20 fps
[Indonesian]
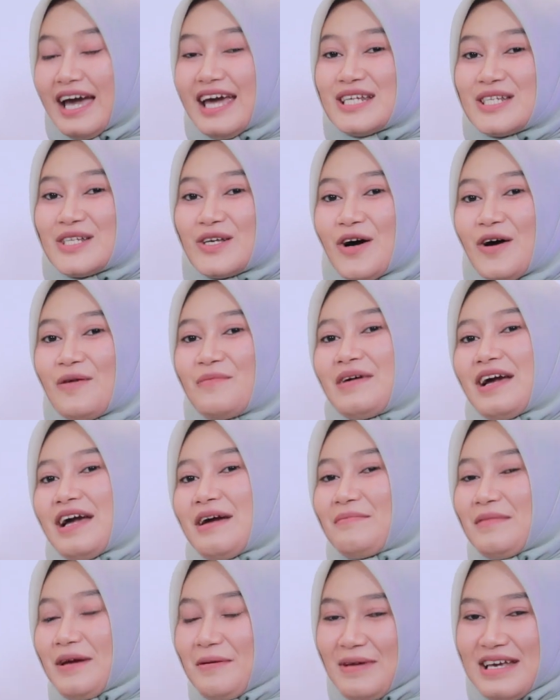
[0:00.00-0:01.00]
Eskom
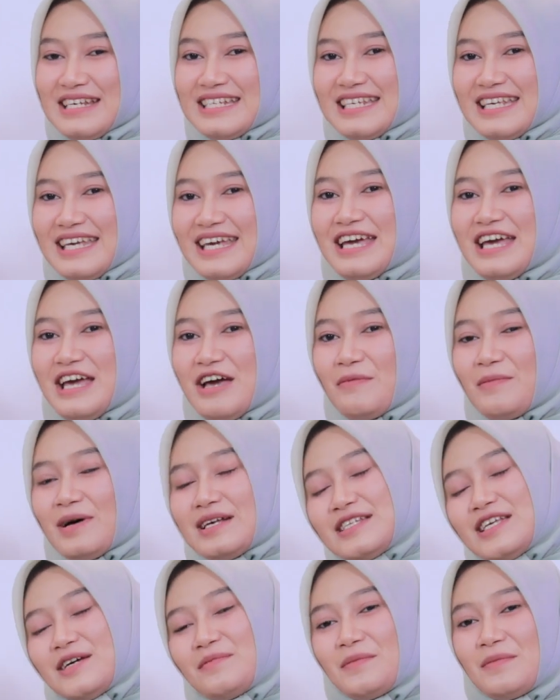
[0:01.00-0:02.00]
MMSI.
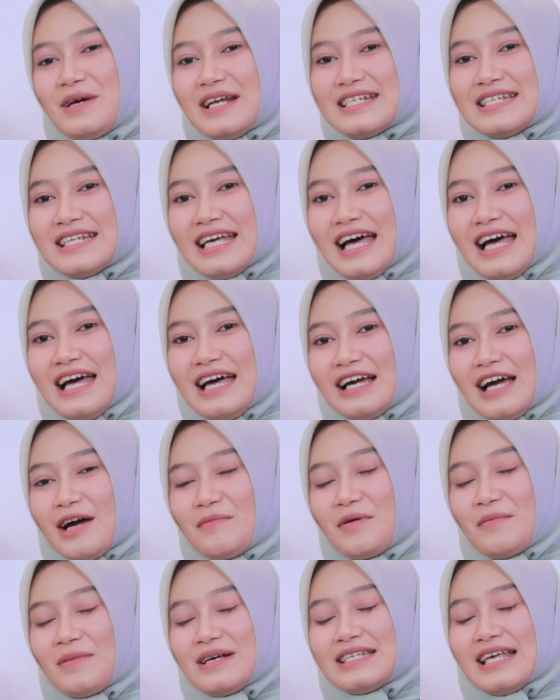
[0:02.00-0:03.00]
Pastinya pemirsa,
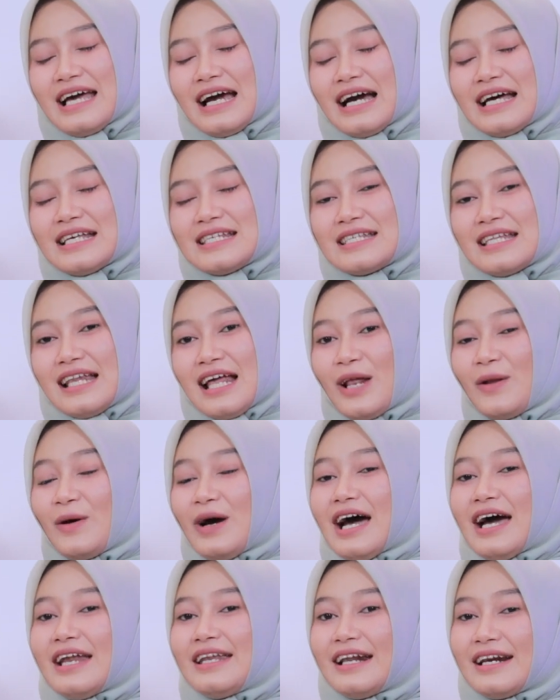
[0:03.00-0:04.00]
kami masih akan selalu
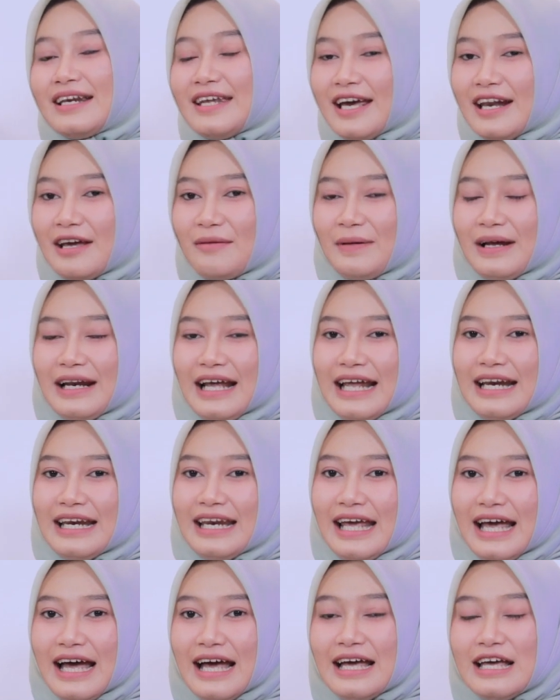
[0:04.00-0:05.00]
hadir di hadapan
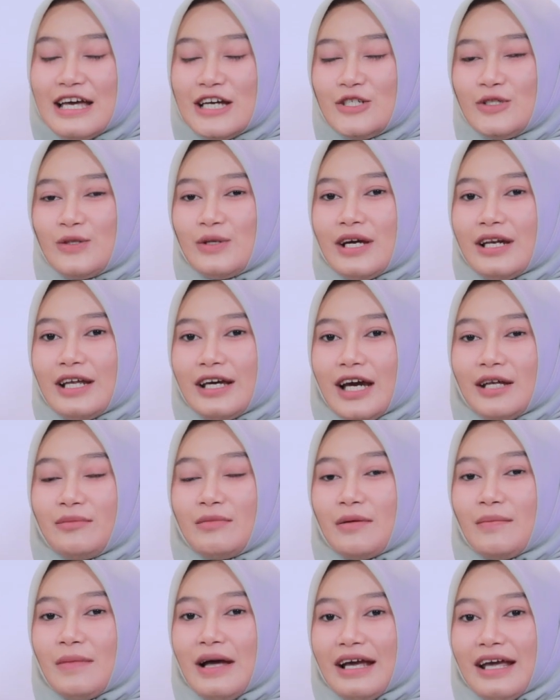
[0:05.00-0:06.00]
Anda juga dengan
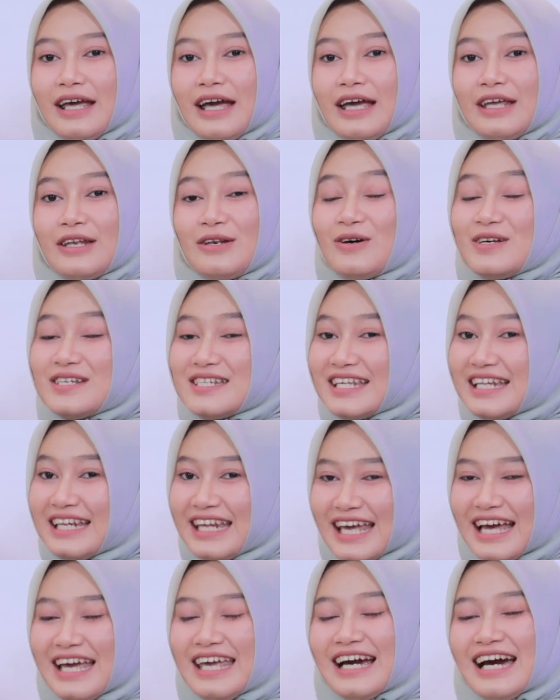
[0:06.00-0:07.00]
berbagai dosen
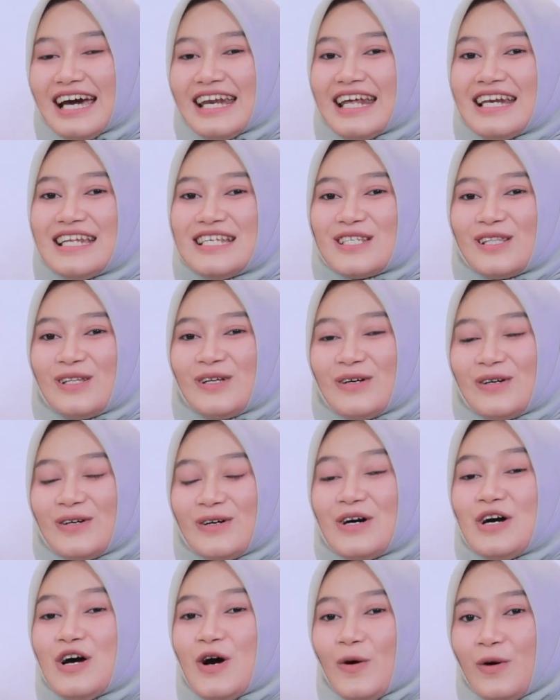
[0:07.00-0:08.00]
ya yang ada di
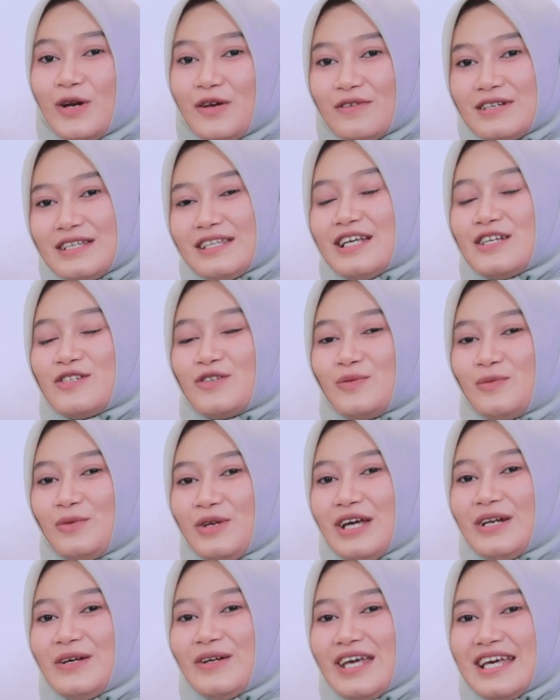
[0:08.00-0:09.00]
seluruh Universitas
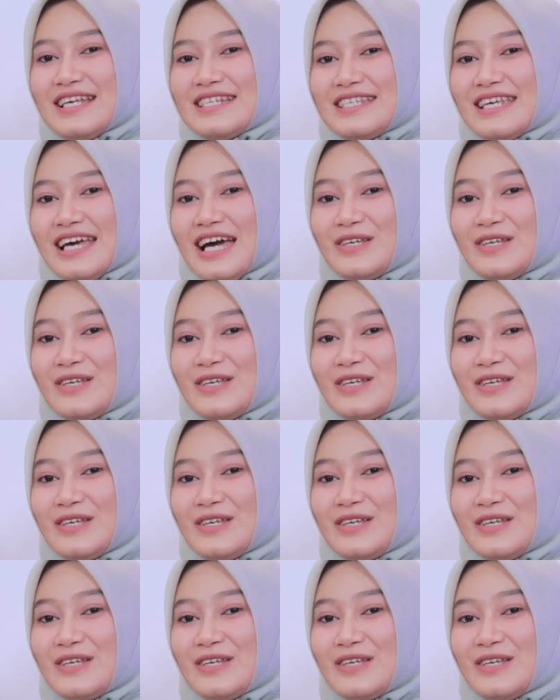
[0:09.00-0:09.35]
Ubudaya Indonesia